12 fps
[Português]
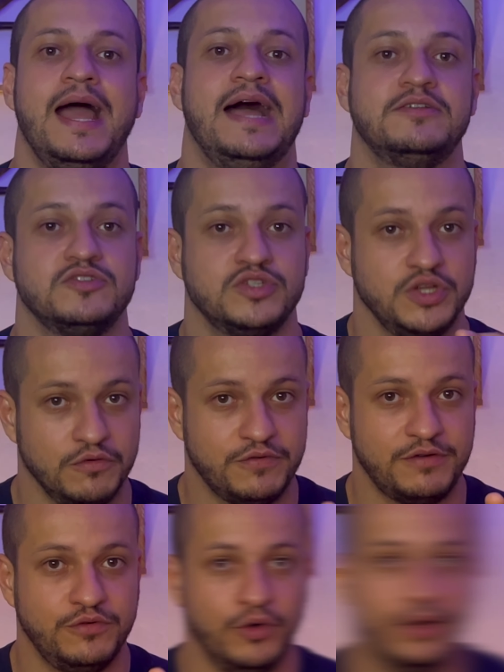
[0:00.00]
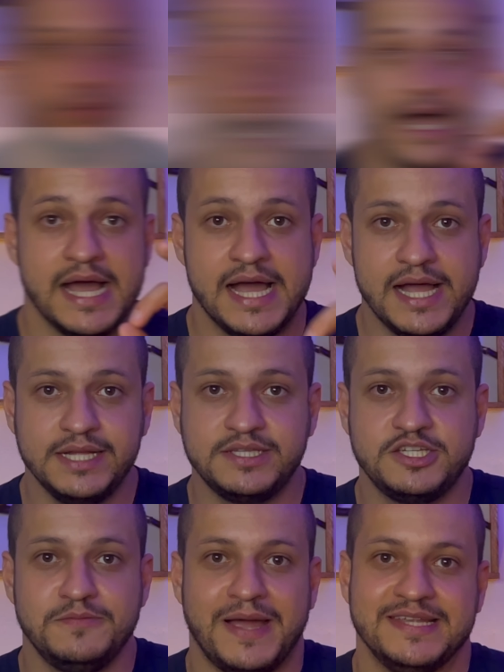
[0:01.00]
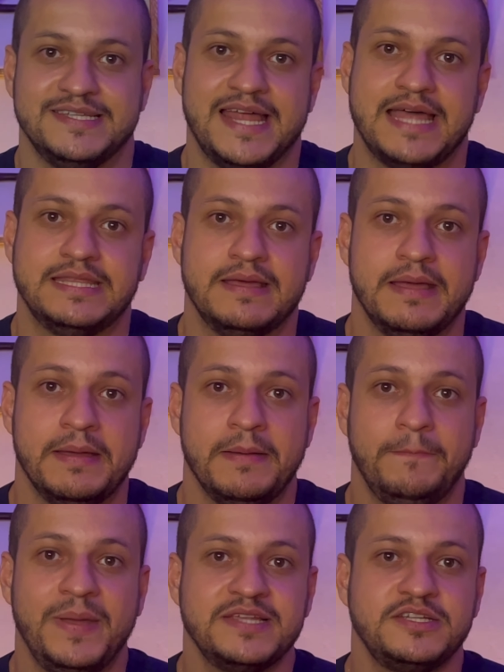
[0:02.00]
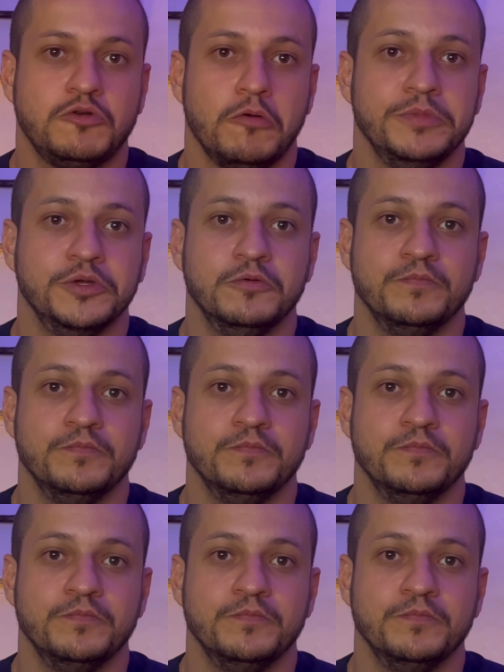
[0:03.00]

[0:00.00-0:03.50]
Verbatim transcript: ao seu favor. Antes de mais nada, pense comigo.